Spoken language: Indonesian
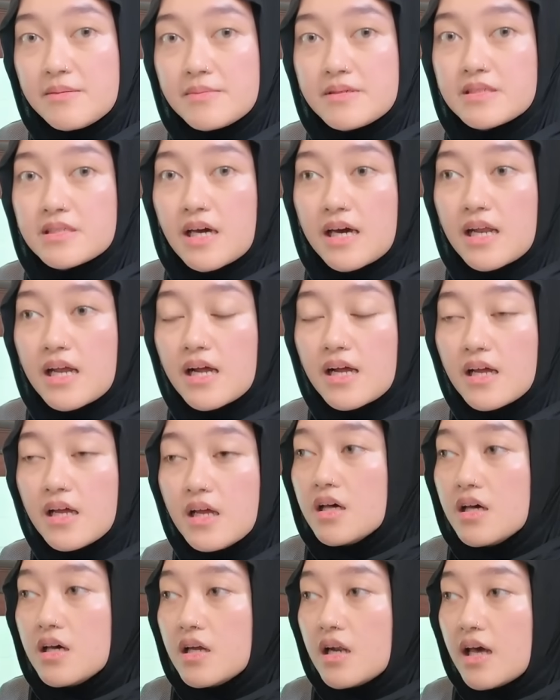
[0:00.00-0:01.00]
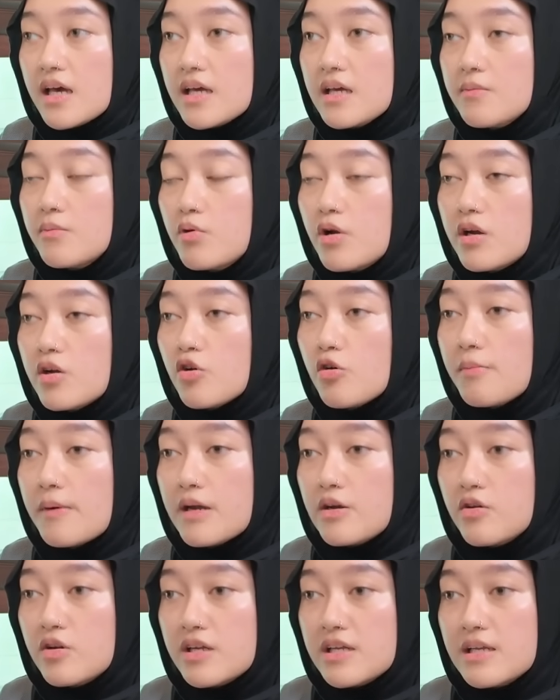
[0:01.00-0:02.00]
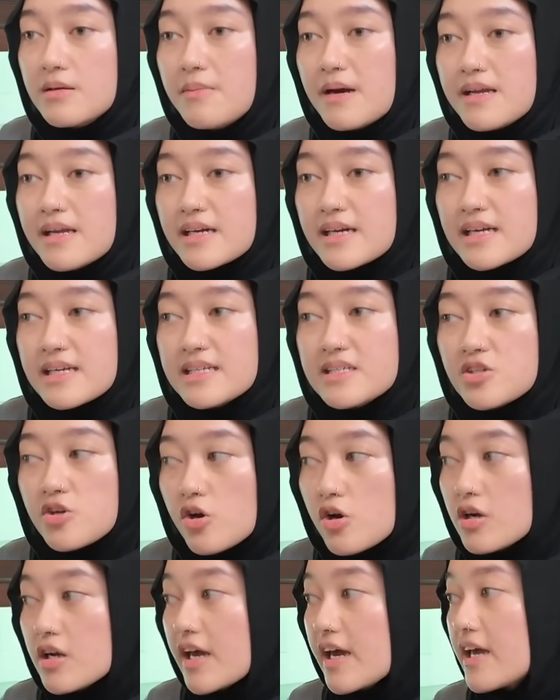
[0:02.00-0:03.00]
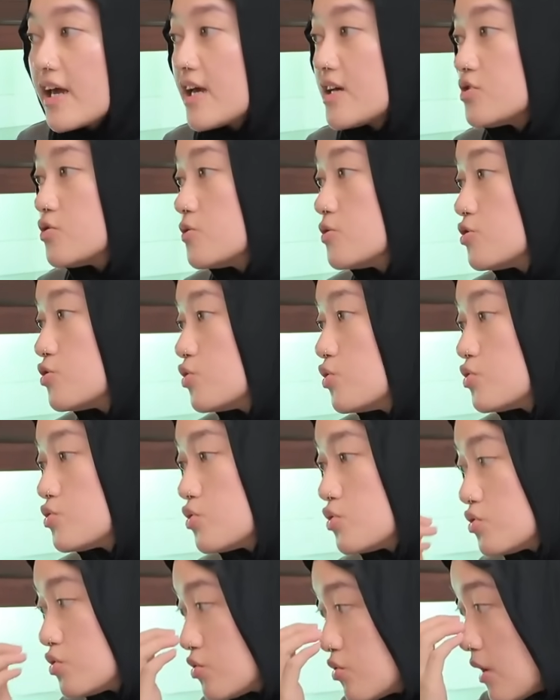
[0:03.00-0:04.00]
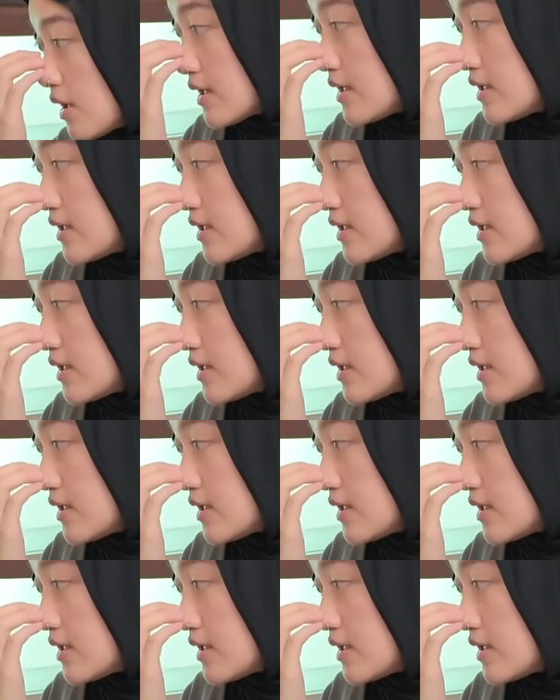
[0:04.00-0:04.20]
zaman sekarang e, lagi bulan Ramadan ini banyak yang diskon kayak susu. Susu tuh